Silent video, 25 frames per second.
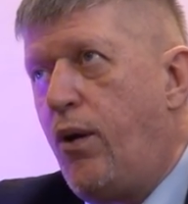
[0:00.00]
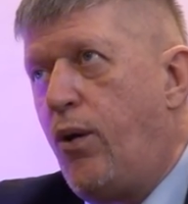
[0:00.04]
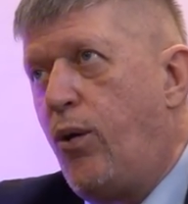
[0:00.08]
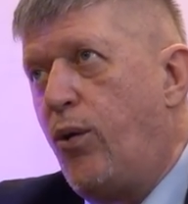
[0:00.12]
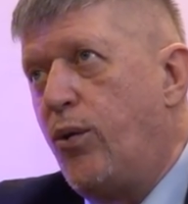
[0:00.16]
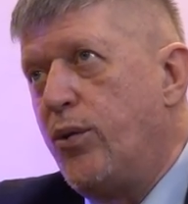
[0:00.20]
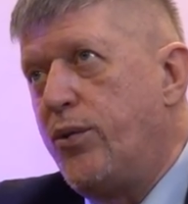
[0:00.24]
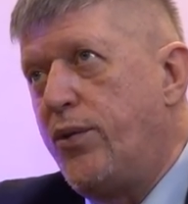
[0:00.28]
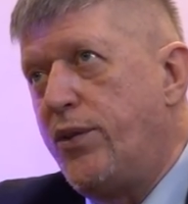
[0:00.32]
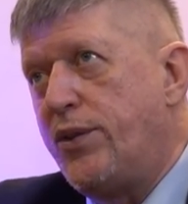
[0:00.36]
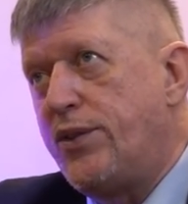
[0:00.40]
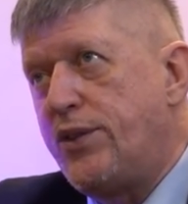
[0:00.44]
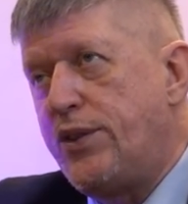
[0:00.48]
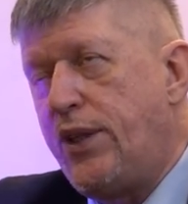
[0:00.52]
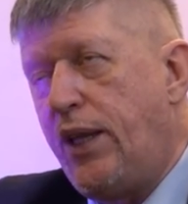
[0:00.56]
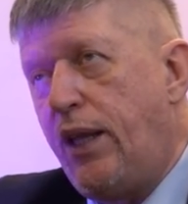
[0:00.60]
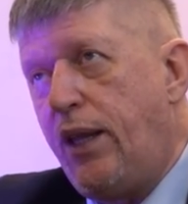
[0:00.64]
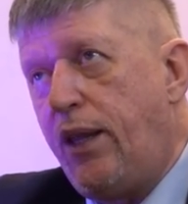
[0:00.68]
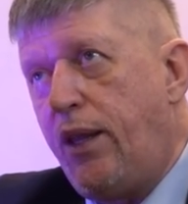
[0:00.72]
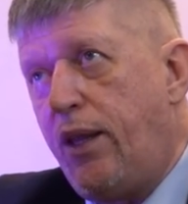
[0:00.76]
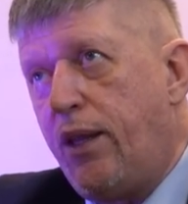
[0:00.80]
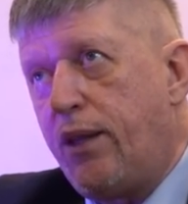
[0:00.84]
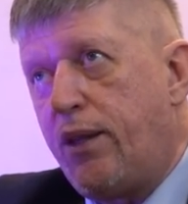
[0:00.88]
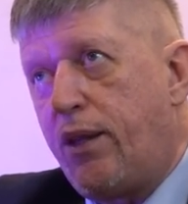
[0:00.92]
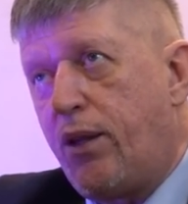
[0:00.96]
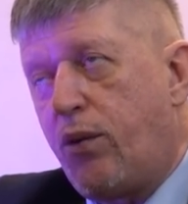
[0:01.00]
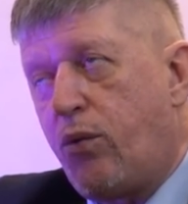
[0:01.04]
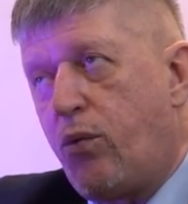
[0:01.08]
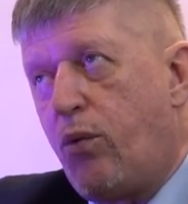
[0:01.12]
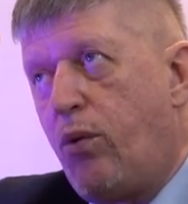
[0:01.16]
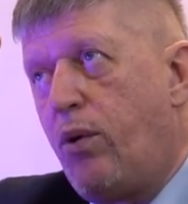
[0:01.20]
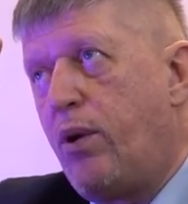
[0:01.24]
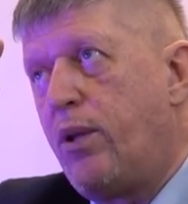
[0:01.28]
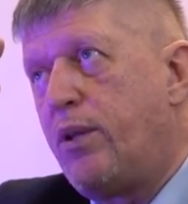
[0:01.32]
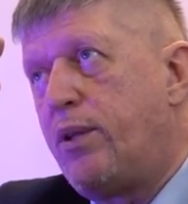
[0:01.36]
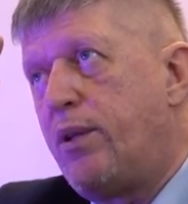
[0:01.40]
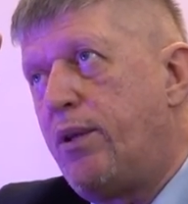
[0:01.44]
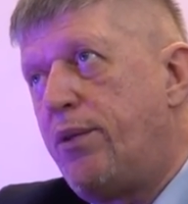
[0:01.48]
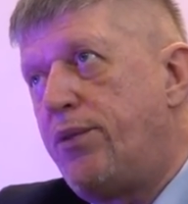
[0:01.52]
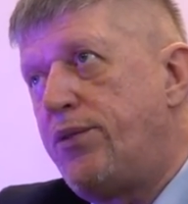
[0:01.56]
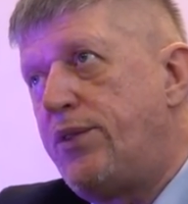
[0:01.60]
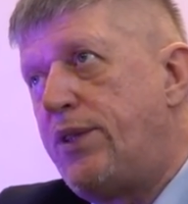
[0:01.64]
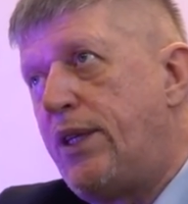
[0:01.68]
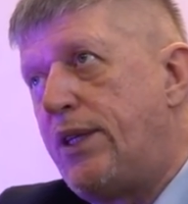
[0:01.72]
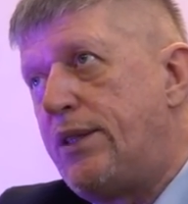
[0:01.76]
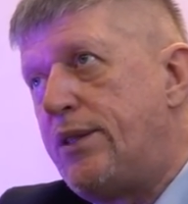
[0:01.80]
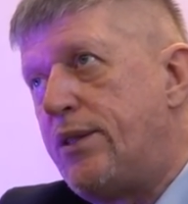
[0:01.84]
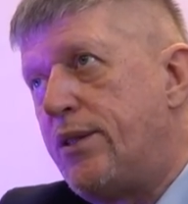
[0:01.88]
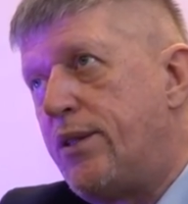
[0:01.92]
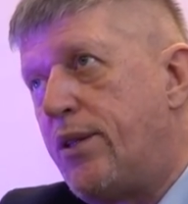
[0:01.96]
Утверждение такое-то, в
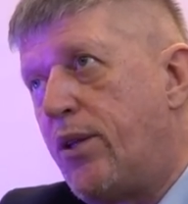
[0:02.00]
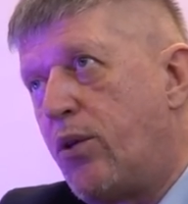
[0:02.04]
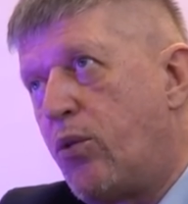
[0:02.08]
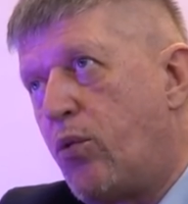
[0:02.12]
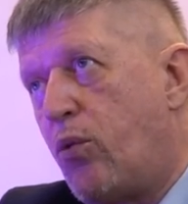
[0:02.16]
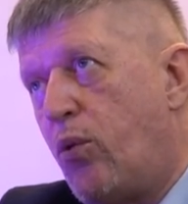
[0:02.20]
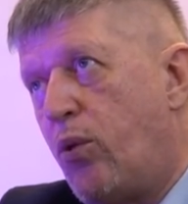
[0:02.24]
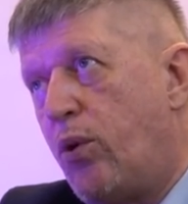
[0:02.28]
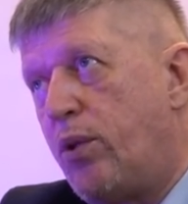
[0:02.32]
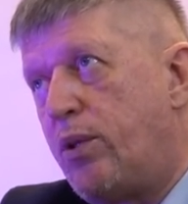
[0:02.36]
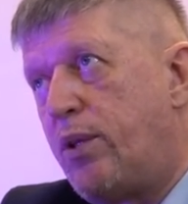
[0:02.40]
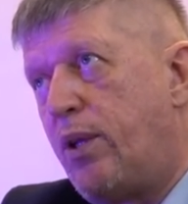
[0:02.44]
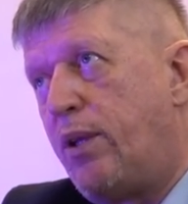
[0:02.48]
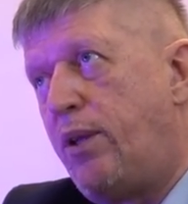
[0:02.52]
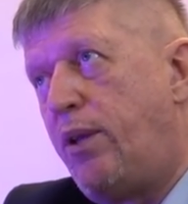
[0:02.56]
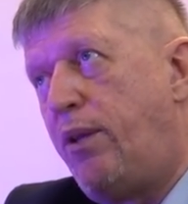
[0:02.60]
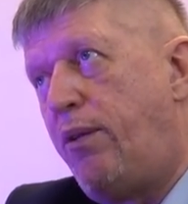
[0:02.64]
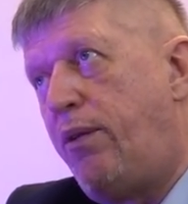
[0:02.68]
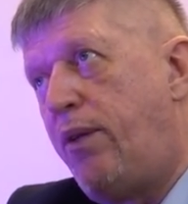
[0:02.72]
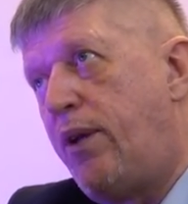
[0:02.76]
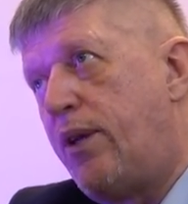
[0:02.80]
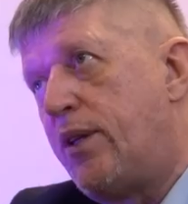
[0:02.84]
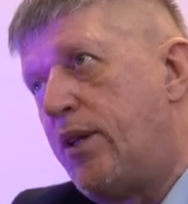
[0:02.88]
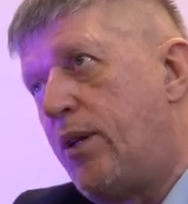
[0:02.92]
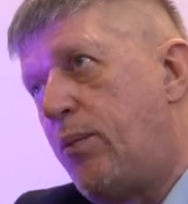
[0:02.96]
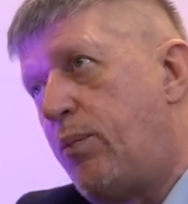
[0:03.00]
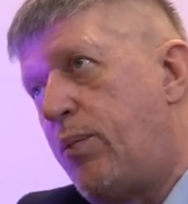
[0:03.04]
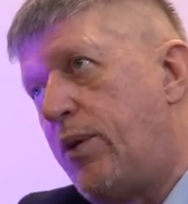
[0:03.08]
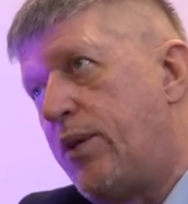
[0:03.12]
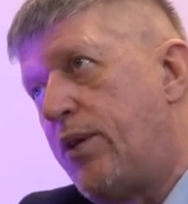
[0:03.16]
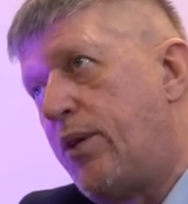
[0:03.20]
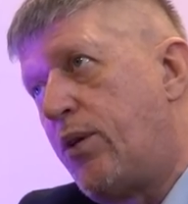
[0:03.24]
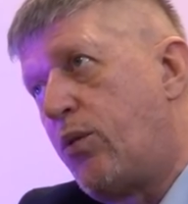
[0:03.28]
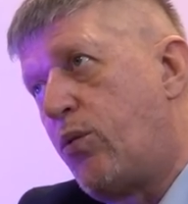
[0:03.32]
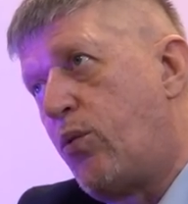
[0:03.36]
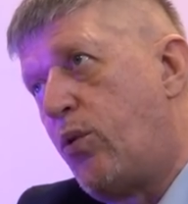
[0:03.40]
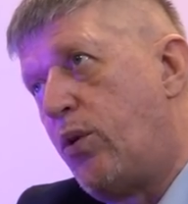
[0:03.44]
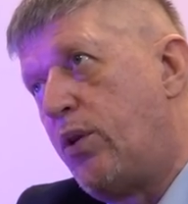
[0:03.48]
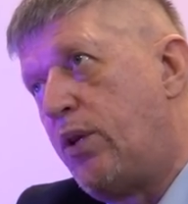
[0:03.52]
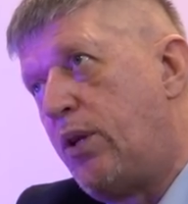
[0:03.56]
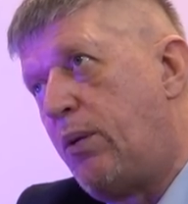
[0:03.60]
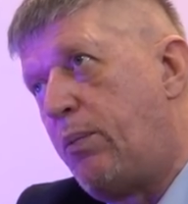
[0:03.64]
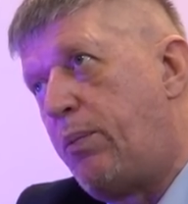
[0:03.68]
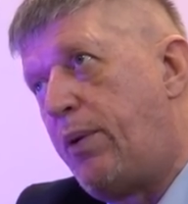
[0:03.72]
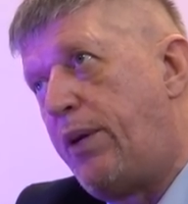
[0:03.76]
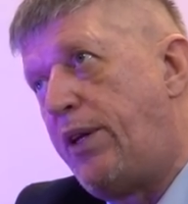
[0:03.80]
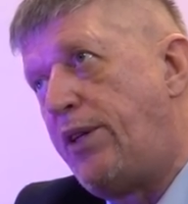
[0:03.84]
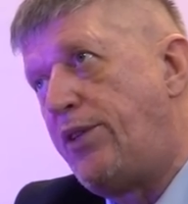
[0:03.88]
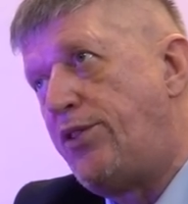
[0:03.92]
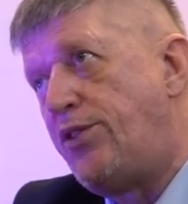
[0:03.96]
части такое-то, неверно по такой-то
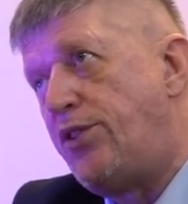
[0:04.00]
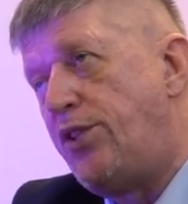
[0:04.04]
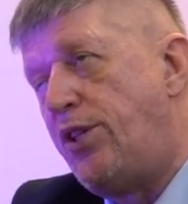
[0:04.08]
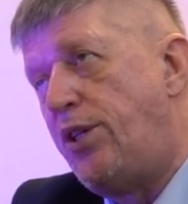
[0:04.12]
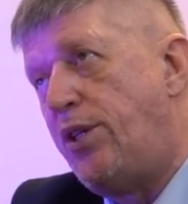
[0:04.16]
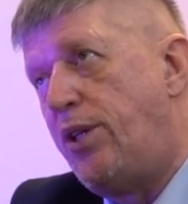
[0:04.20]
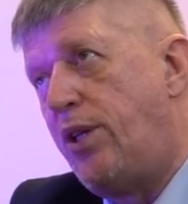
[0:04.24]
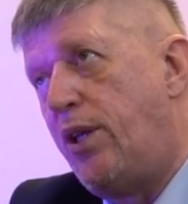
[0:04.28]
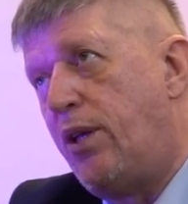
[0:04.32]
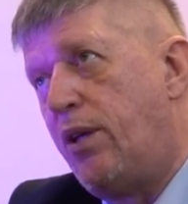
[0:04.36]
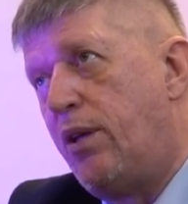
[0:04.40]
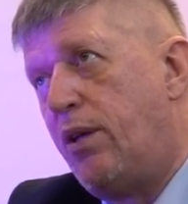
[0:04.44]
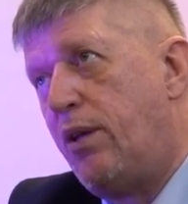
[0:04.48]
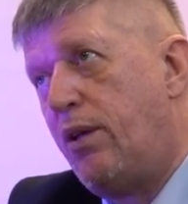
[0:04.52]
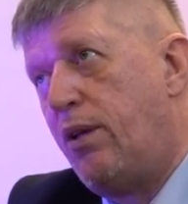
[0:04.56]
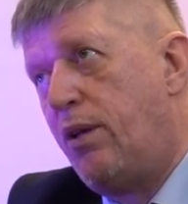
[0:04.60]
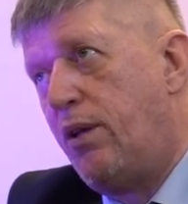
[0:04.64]
причине.